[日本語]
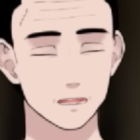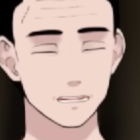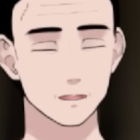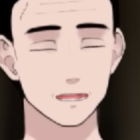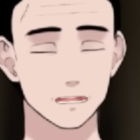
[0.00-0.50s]

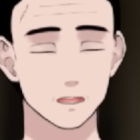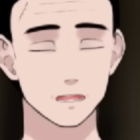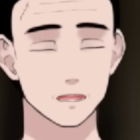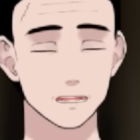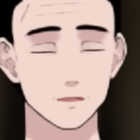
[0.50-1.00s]
喋って
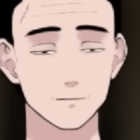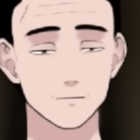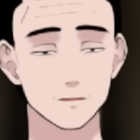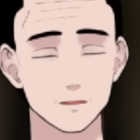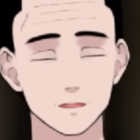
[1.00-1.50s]
て、言
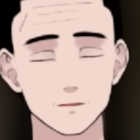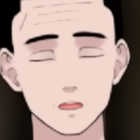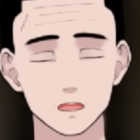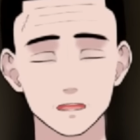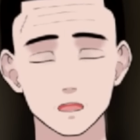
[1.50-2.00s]

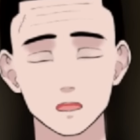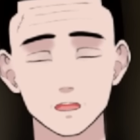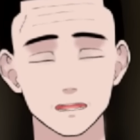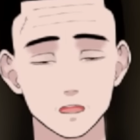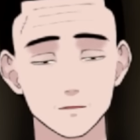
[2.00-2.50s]
葉と言葉
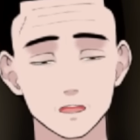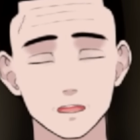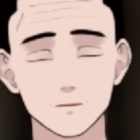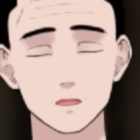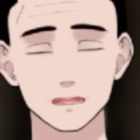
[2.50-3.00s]
がぶつかる
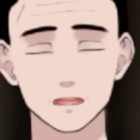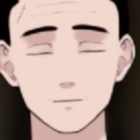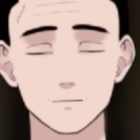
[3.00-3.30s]
時がある。